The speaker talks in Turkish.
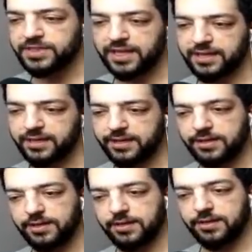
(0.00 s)
bir de
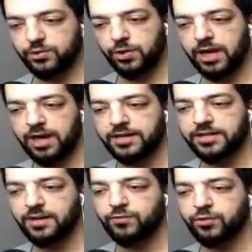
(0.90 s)
e, şöyle
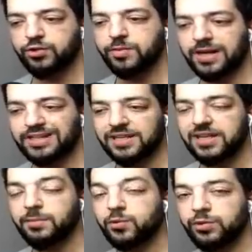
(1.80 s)
arkadan vurduk mu
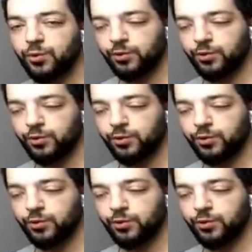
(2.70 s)
arkadaşlar bununla